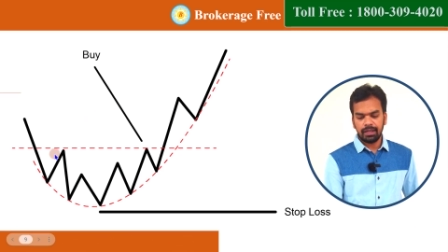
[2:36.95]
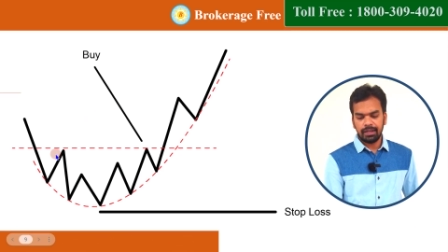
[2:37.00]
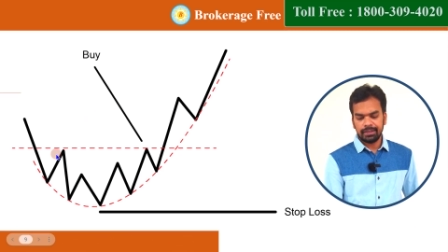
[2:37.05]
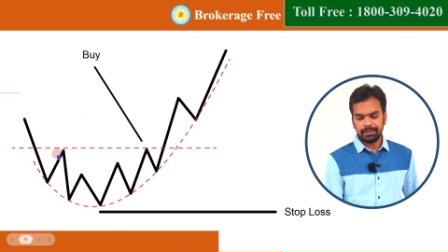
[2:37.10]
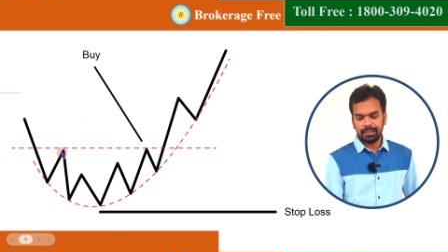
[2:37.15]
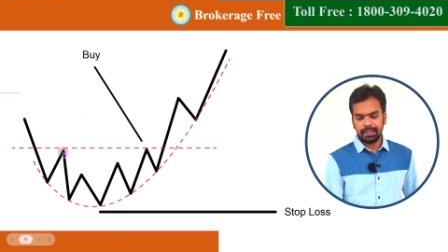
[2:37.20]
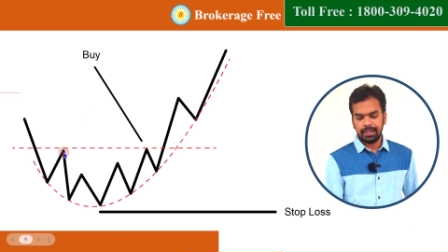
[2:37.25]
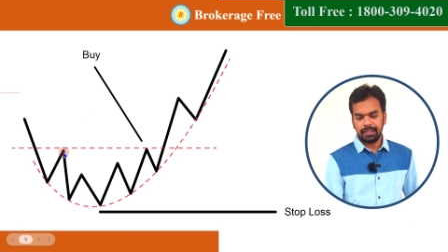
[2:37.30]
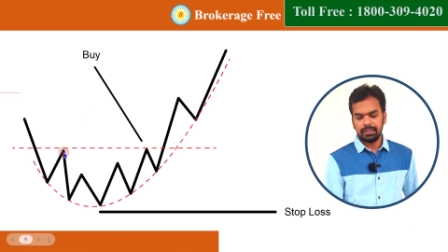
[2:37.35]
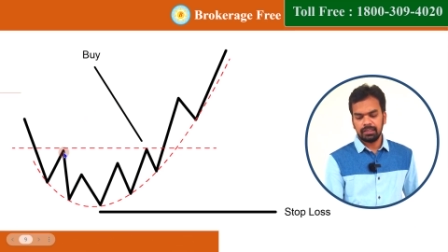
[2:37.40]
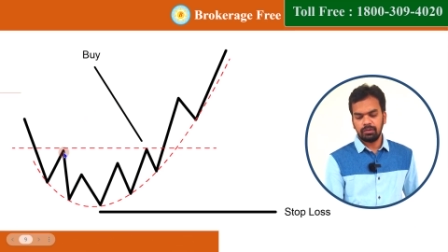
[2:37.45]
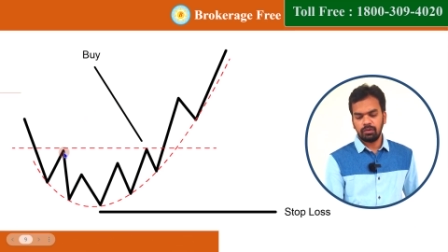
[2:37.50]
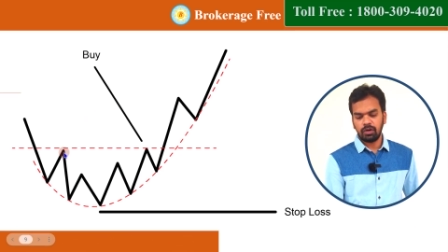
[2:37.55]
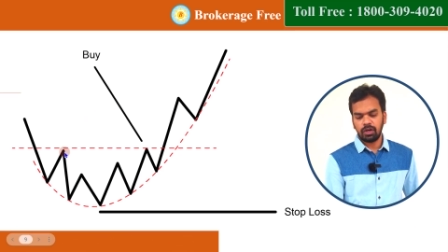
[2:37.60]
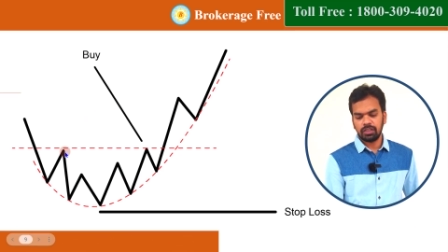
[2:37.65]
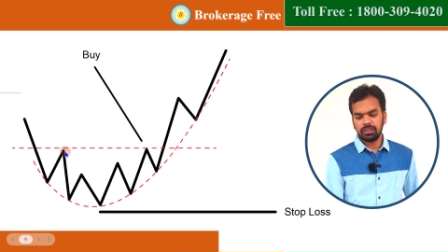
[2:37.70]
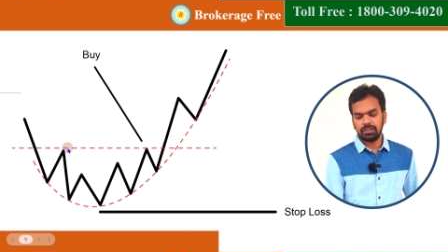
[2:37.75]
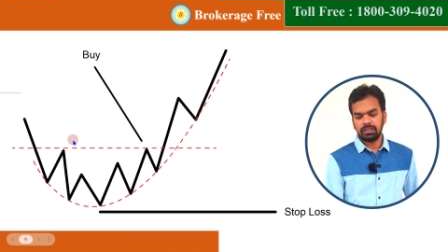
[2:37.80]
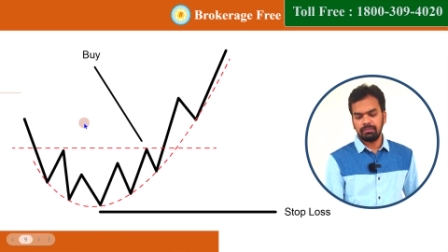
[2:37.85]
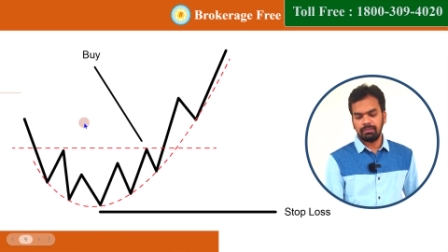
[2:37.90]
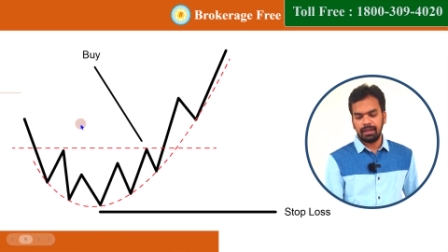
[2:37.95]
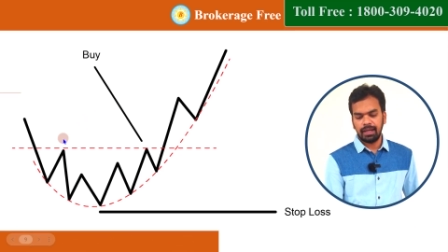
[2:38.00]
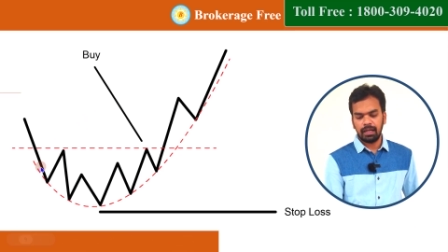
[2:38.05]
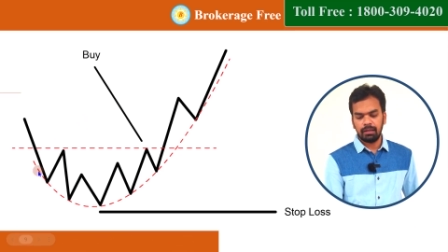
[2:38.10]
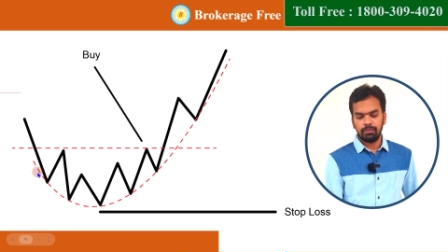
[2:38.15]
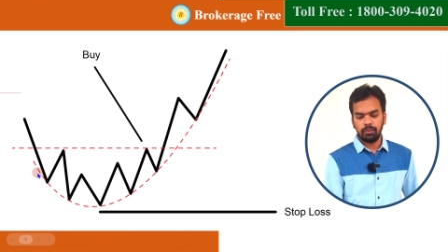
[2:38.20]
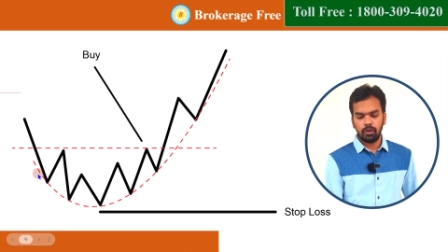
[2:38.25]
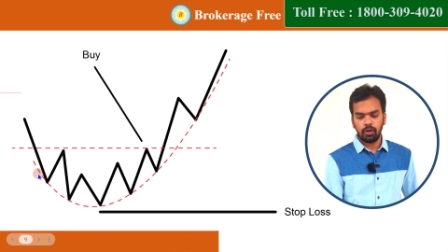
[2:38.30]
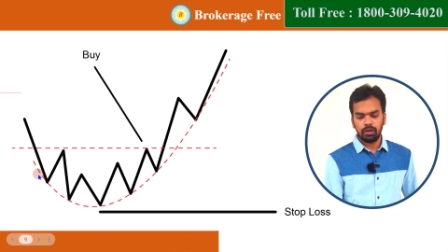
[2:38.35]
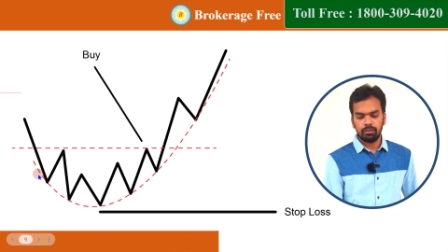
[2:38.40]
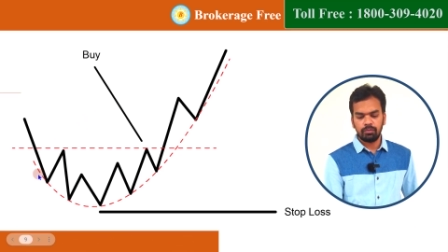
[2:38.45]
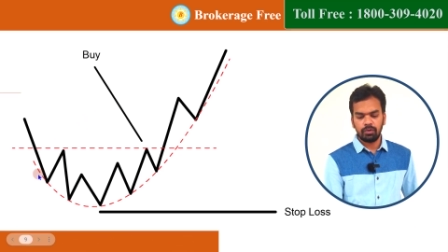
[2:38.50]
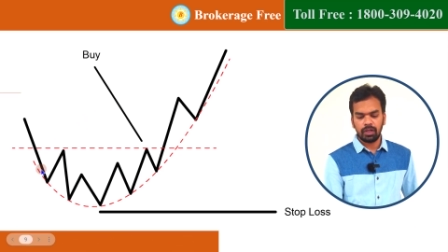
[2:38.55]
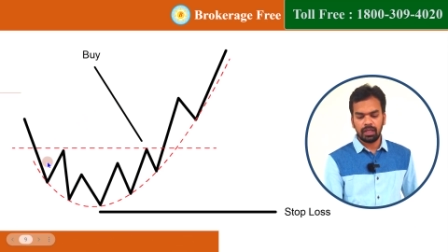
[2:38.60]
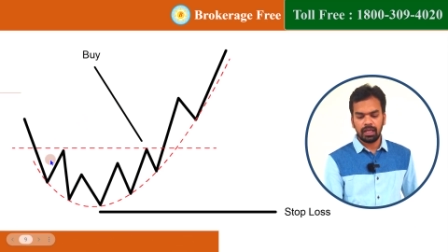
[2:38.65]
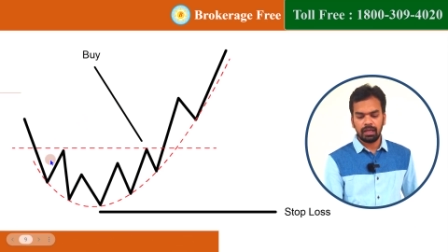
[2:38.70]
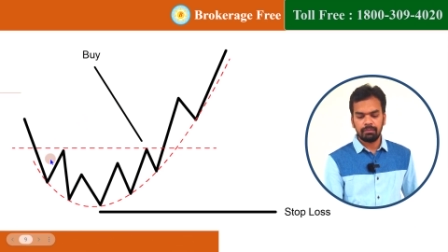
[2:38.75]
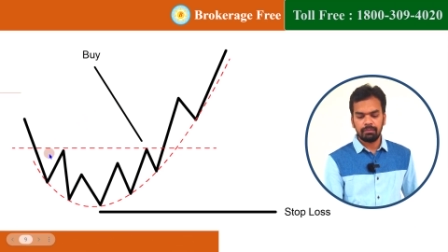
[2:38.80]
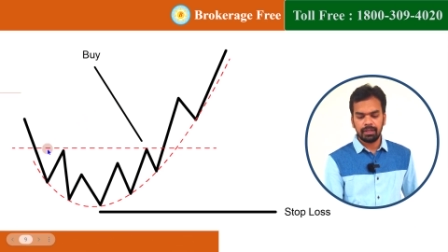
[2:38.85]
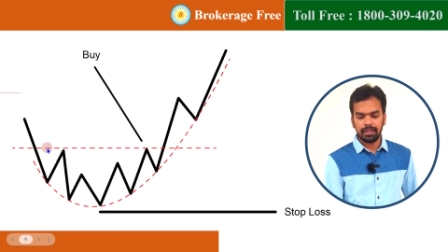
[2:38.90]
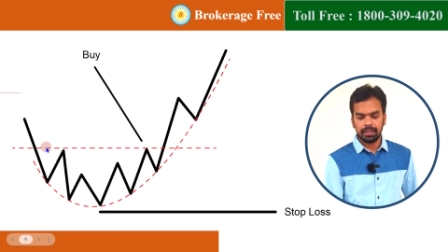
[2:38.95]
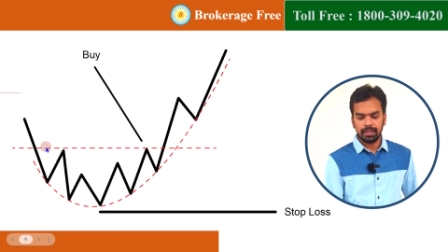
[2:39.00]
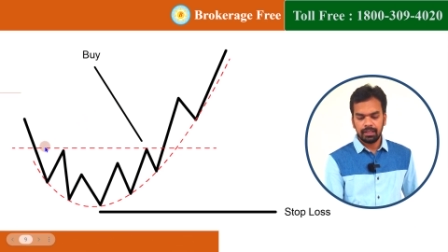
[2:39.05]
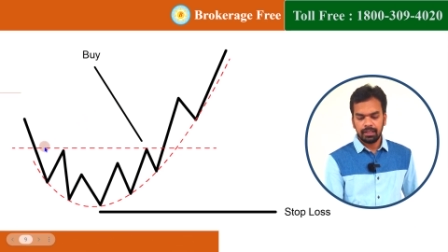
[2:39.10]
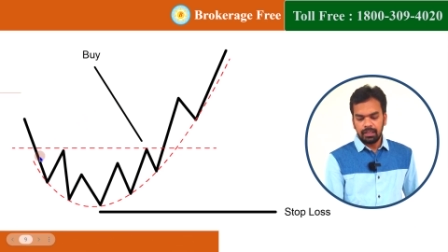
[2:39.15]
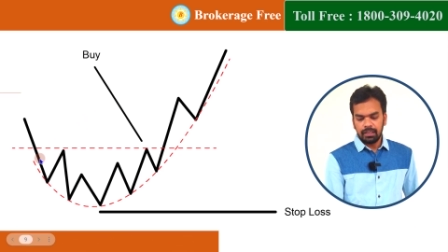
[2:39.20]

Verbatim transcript: அந்த ரேஞ்சை உடைச்சிட்டு மேலே போக முடியாமல்